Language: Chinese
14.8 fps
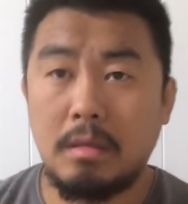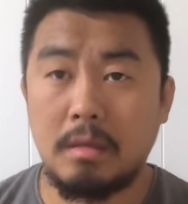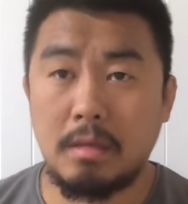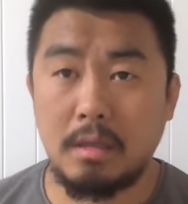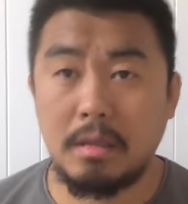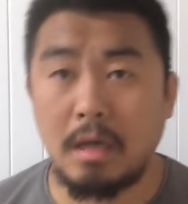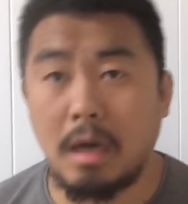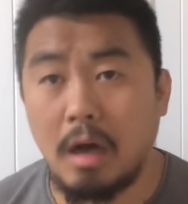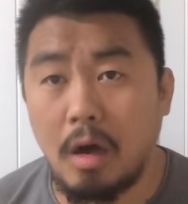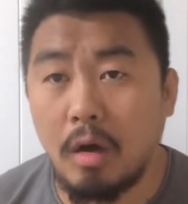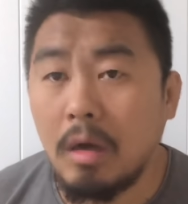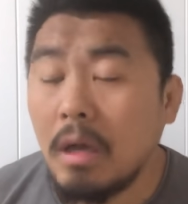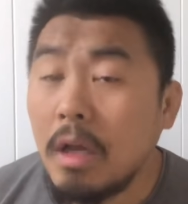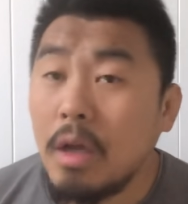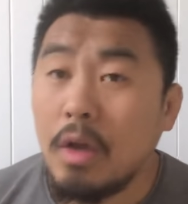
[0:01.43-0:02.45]
大家好，
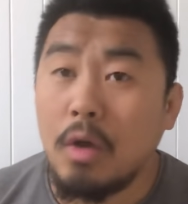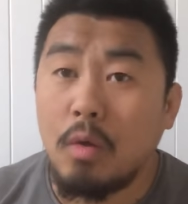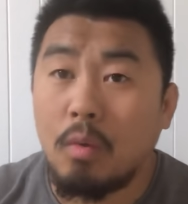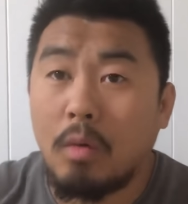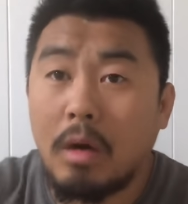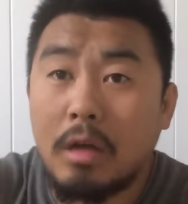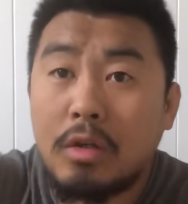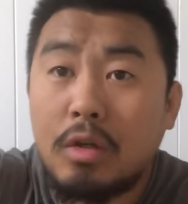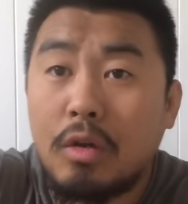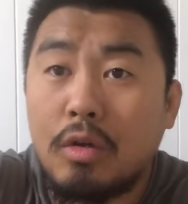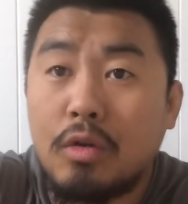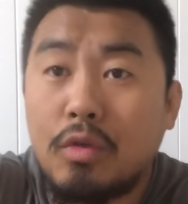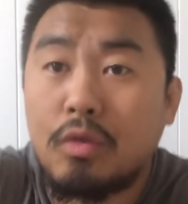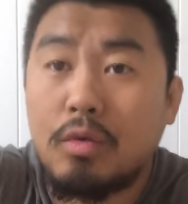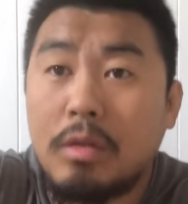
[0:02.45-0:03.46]
我是
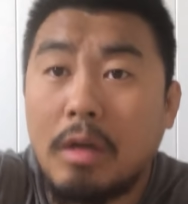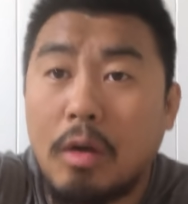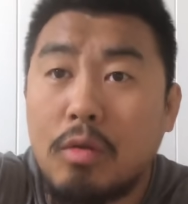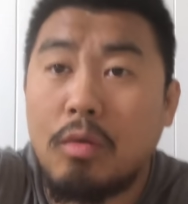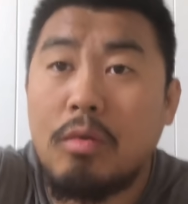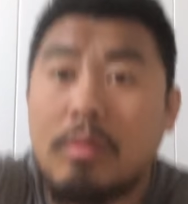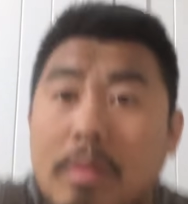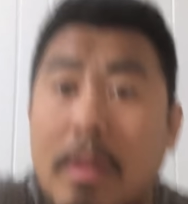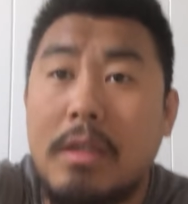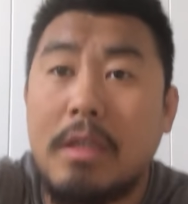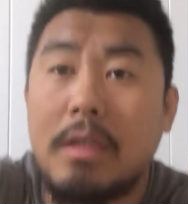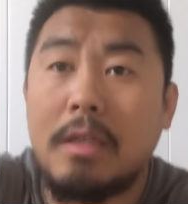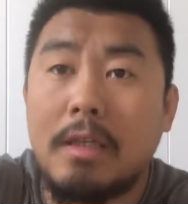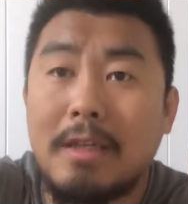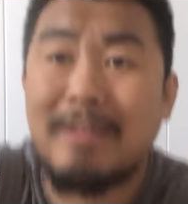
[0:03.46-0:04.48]
徐晓东。
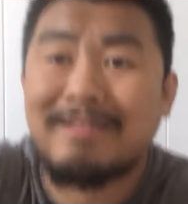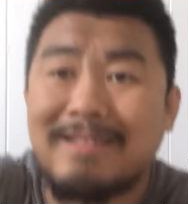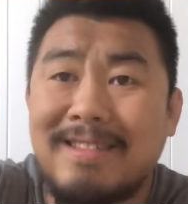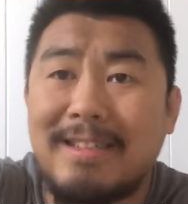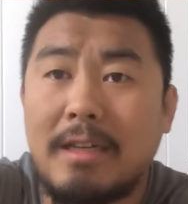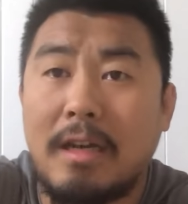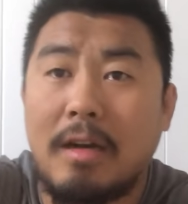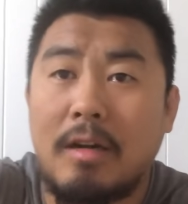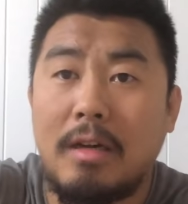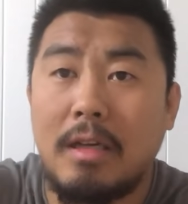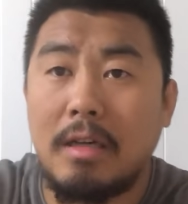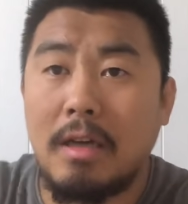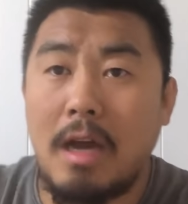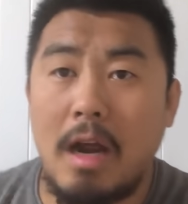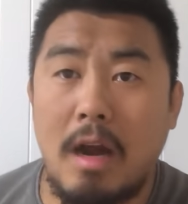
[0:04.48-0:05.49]
今年是二
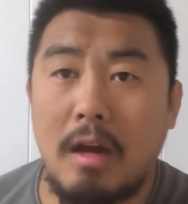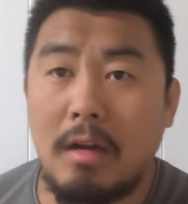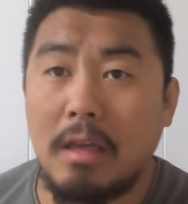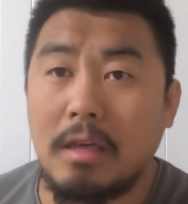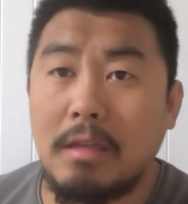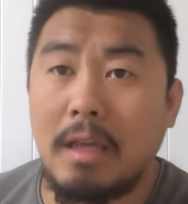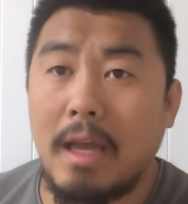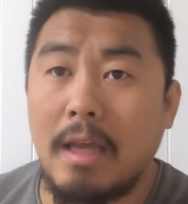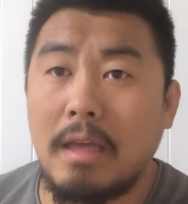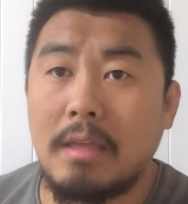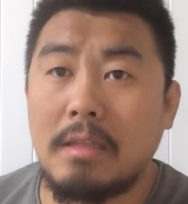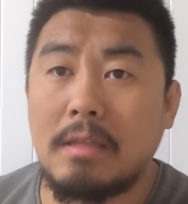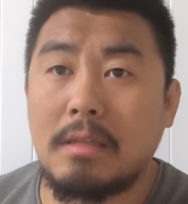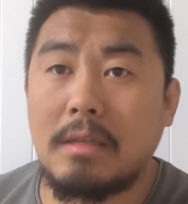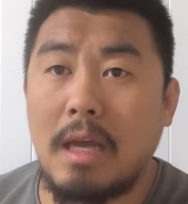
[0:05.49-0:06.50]
零二零年
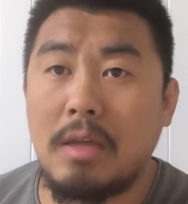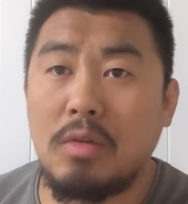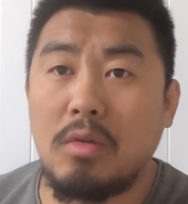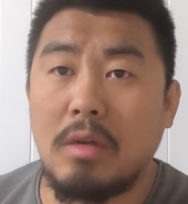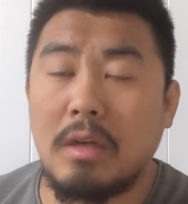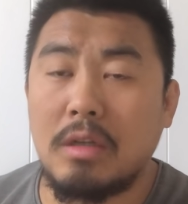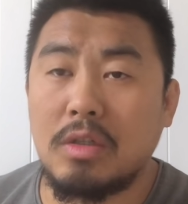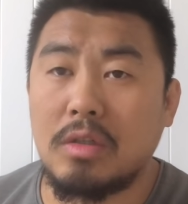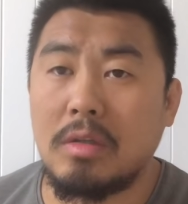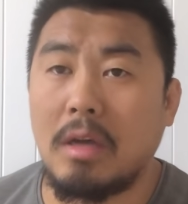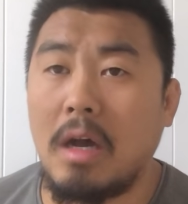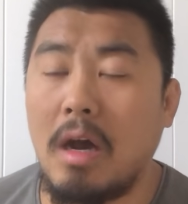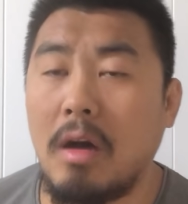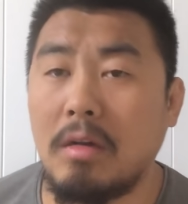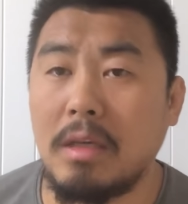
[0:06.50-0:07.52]
三月十
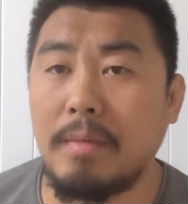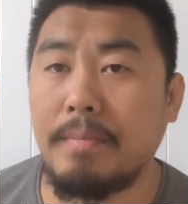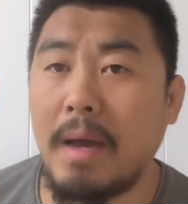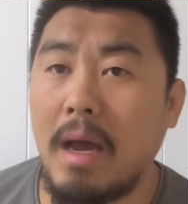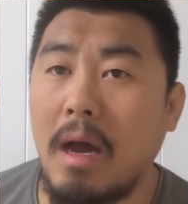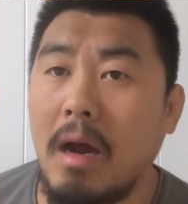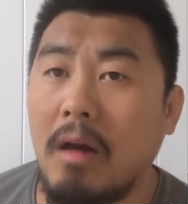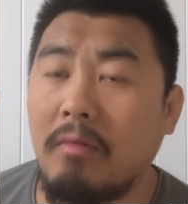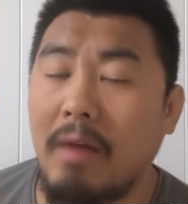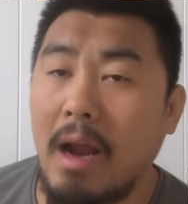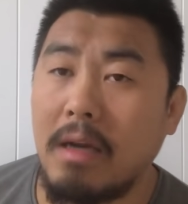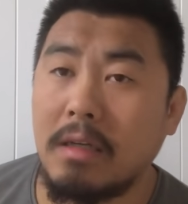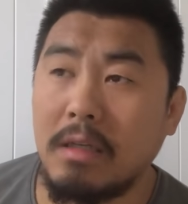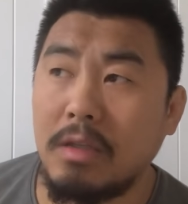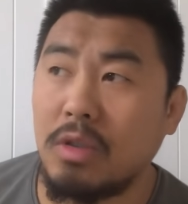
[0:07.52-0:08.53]
号，礼拜二
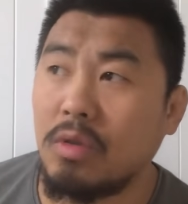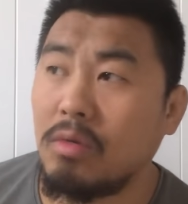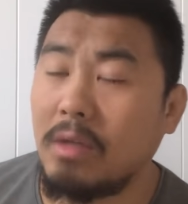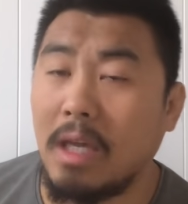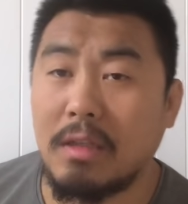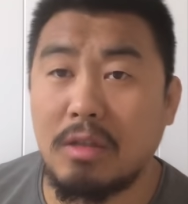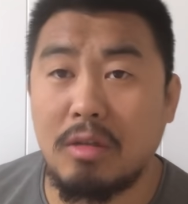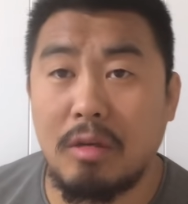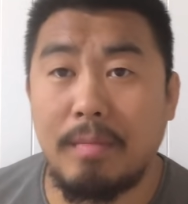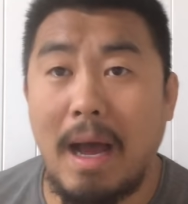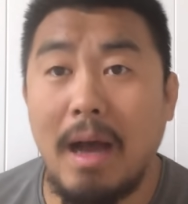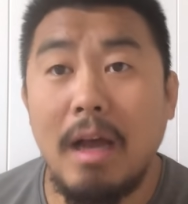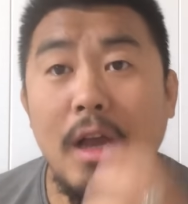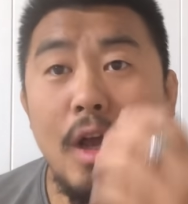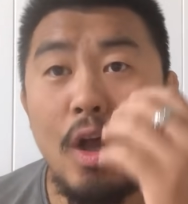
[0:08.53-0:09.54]
晚上九点四十
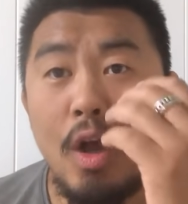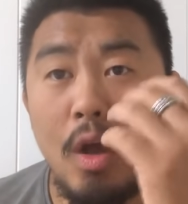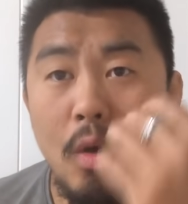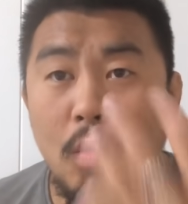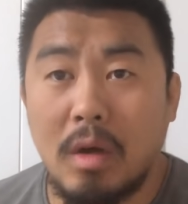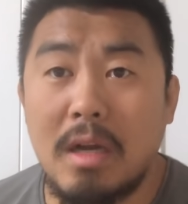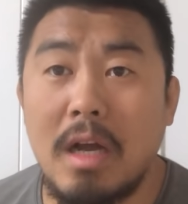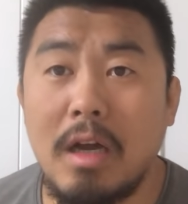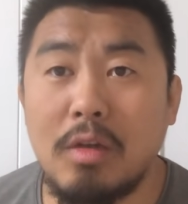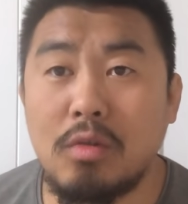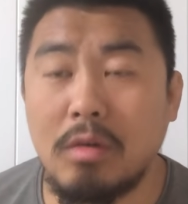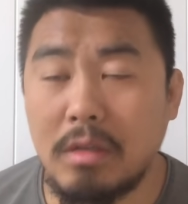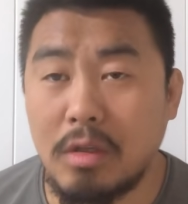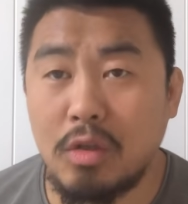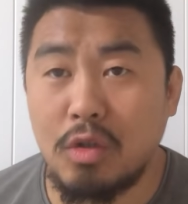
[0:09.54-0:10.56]
八。我刚刚做
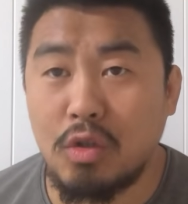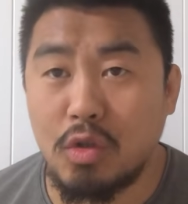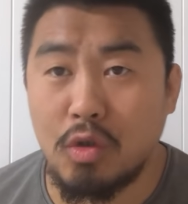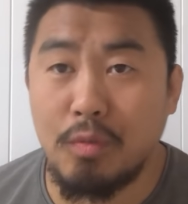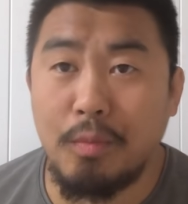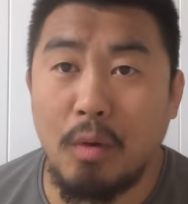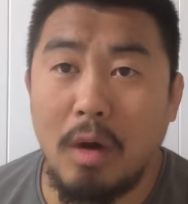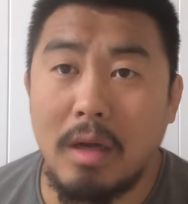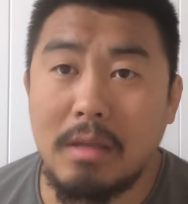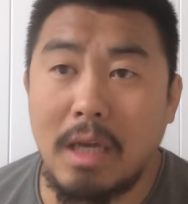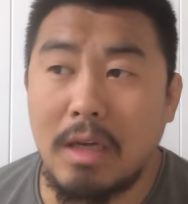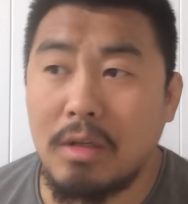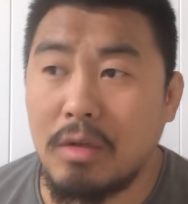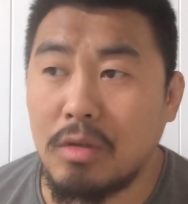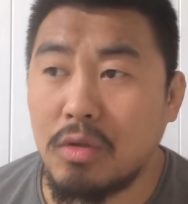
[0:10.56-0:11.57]
的是直播，但
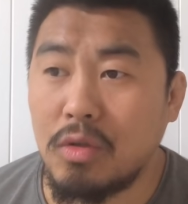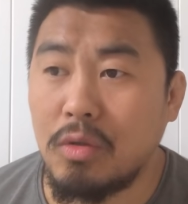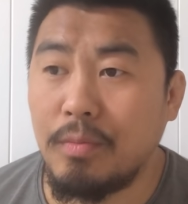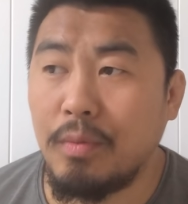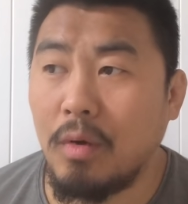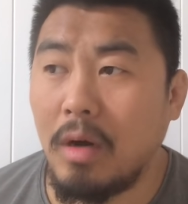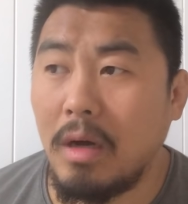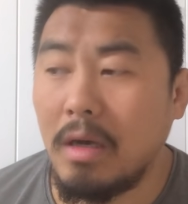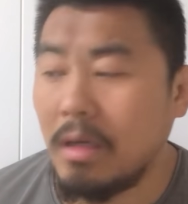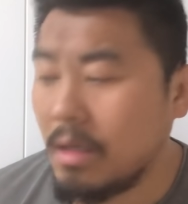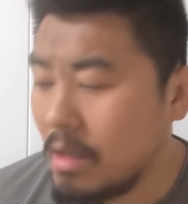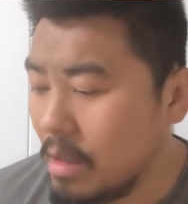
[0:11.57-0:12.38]
是直播